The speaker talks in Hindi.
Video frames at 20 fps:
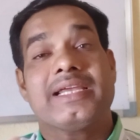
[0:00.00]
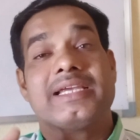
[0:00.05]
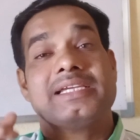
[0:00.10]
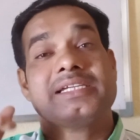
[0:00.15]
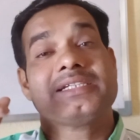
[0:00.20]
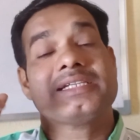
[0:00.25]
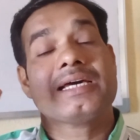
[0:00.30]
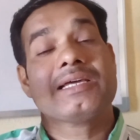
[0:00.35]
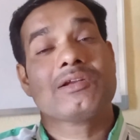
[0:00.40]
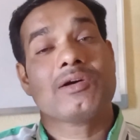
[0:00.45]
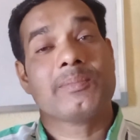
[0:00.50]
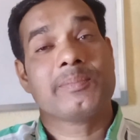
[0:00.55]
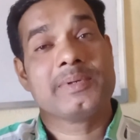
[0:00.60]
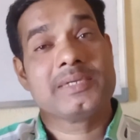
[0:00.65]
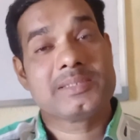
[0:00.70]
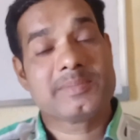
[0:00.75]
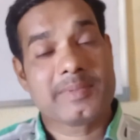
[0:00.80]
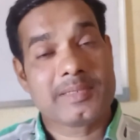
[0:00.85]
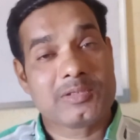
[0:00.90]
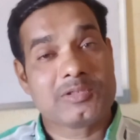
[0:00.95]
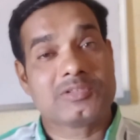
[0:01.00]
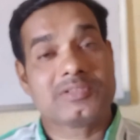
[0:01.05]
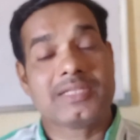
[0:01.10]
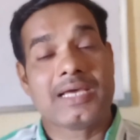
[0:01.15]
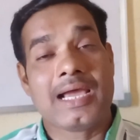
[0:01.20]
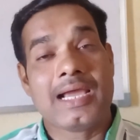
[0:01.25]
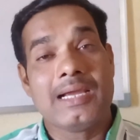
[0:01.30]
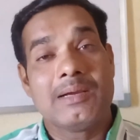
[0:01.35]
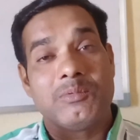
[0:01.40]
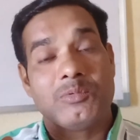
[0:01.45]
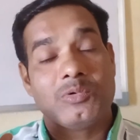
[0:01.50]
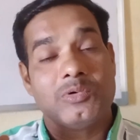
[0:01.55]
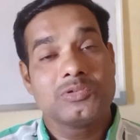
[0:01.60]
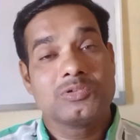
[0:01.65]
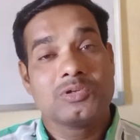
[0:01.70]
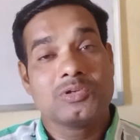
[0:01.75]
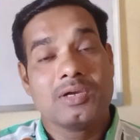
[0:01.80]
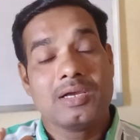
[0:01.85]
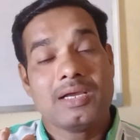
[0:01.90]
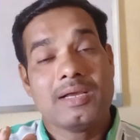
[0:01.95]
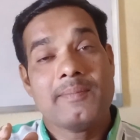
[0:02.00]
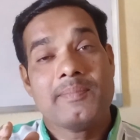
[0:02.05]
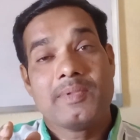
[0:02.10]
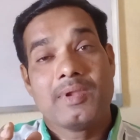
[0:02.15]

रजिस्ट्रार ऑफिस में होता है वो जो है